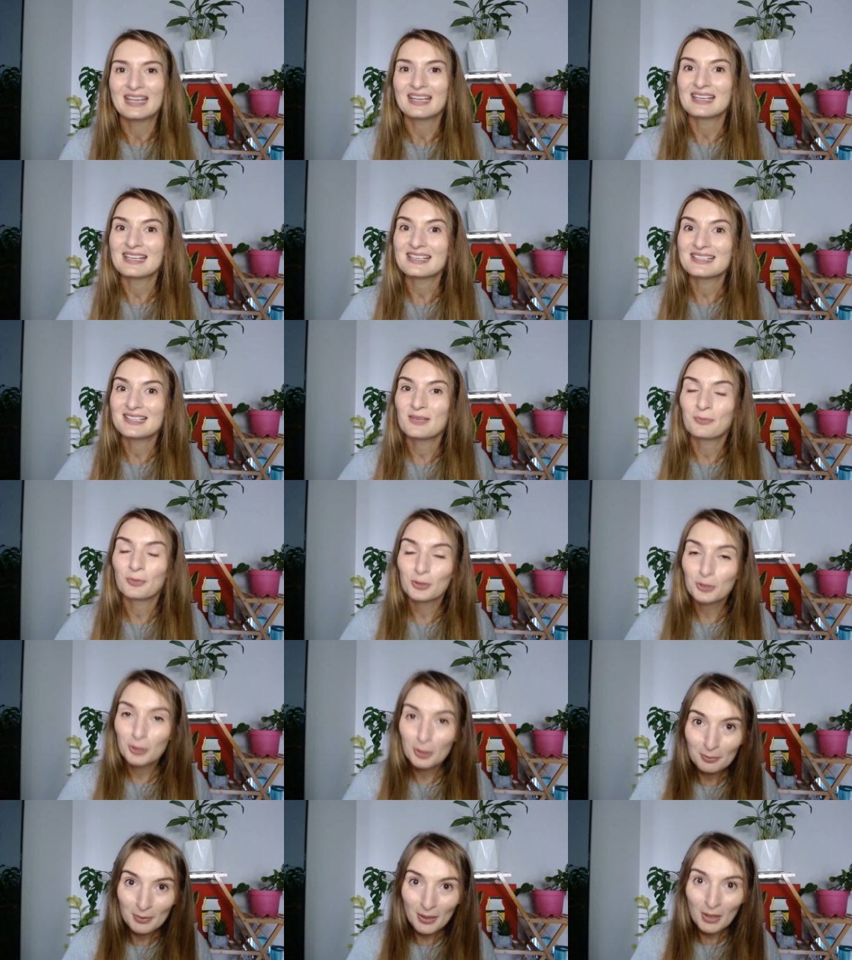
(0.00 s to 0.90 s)
Jeśli
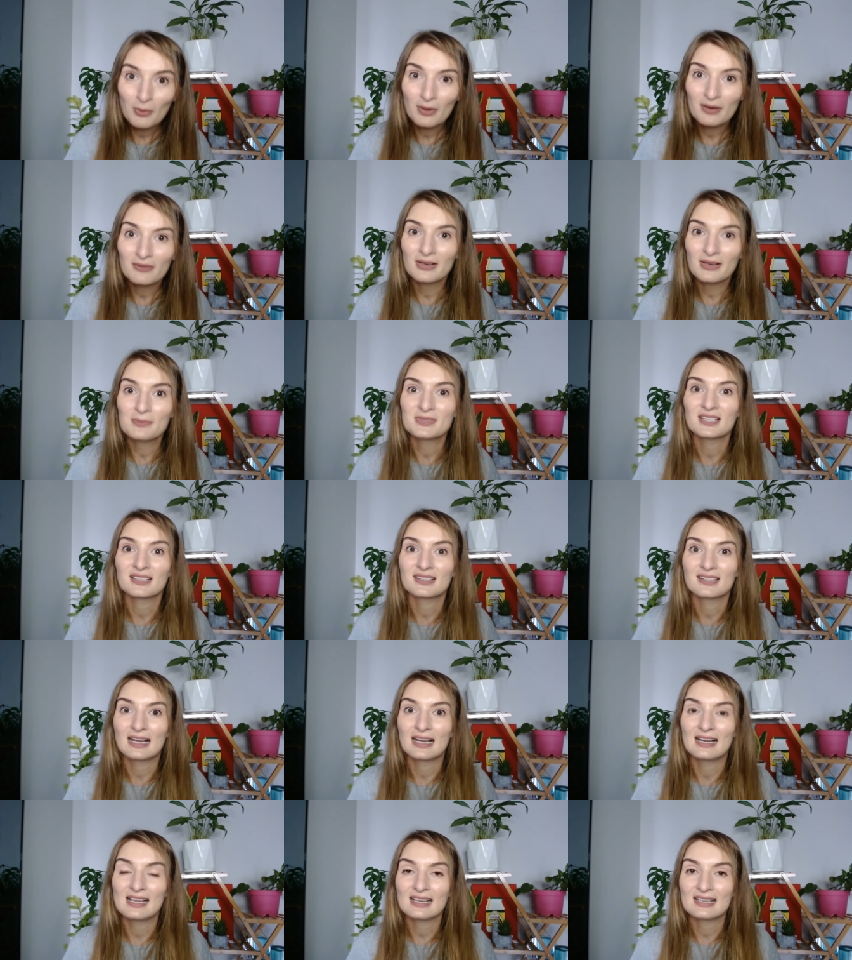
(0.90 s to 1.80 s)
podobała Wam się
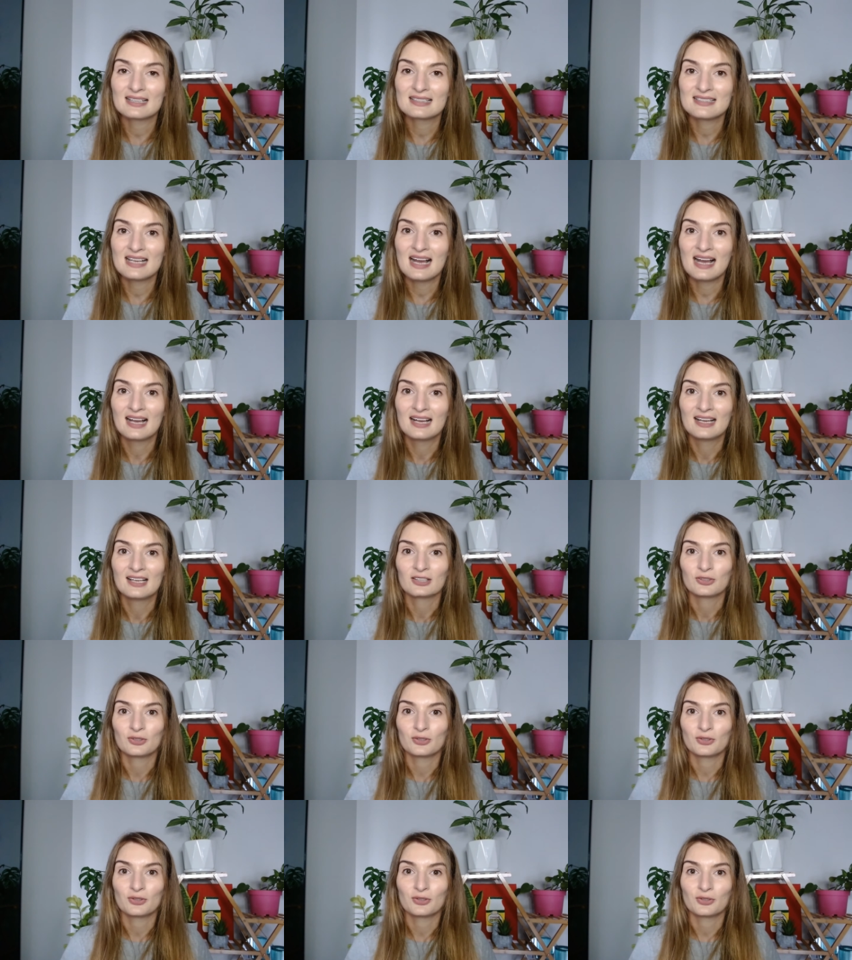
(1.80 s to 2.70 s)
ta lekcja,
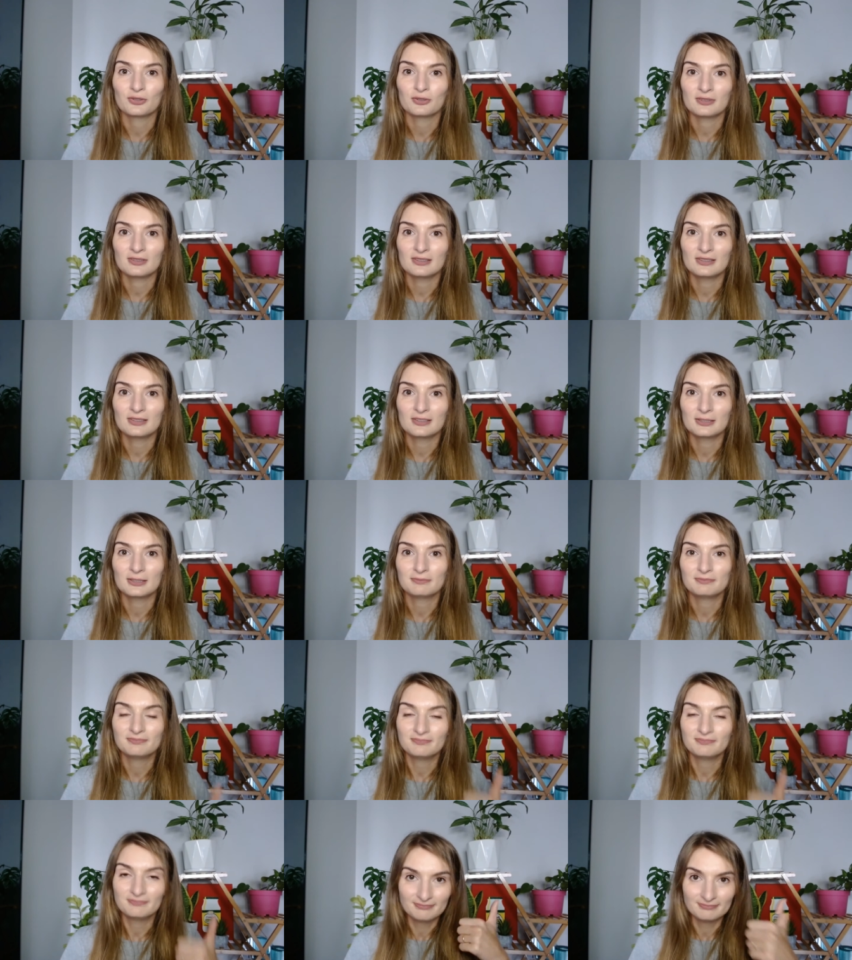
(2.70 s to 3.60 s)
to e,
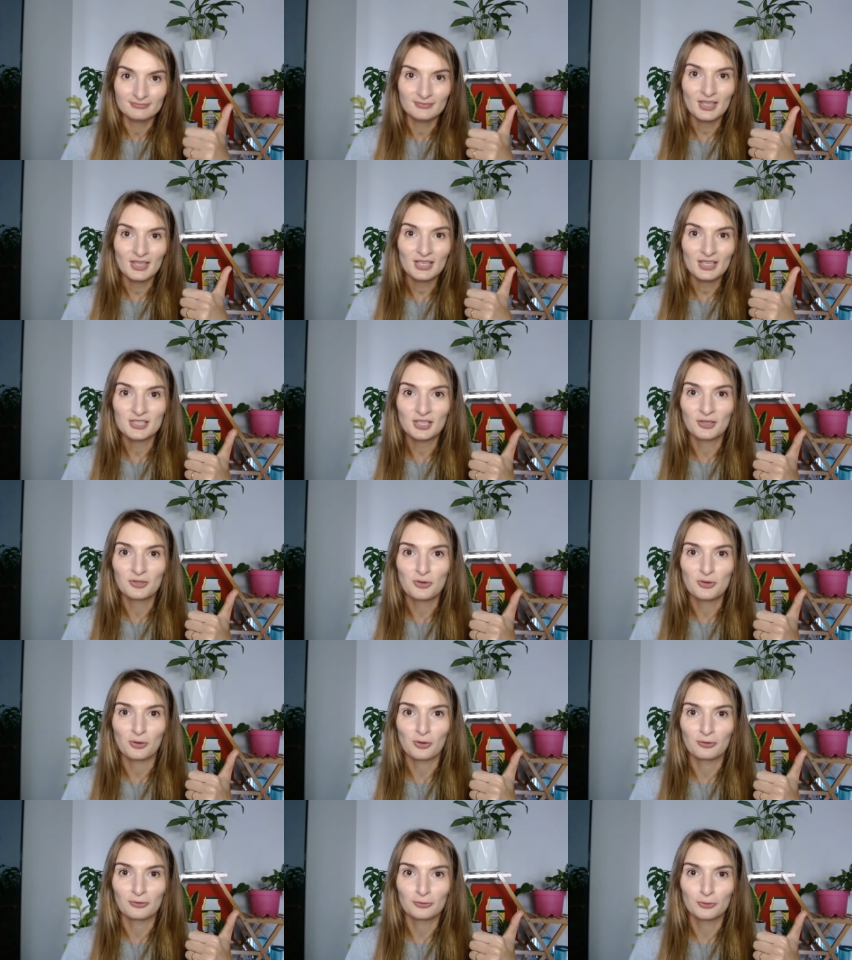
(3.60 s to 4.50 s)
dajcie
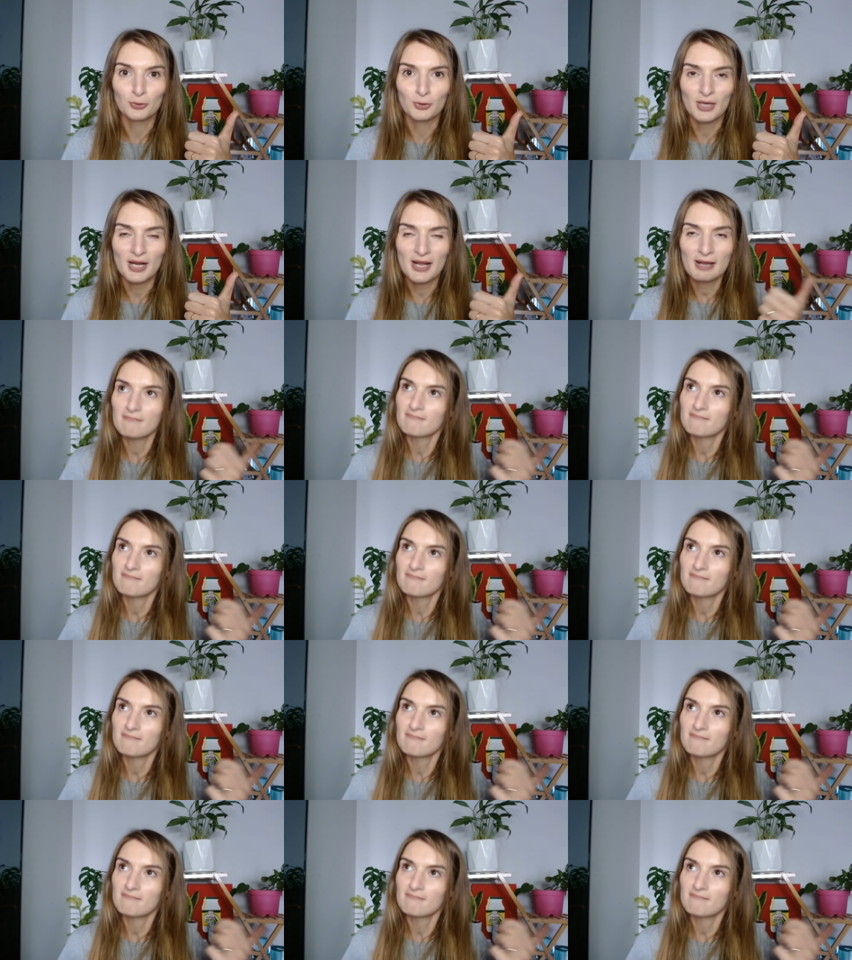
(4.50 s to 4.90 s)
kciuk w górę,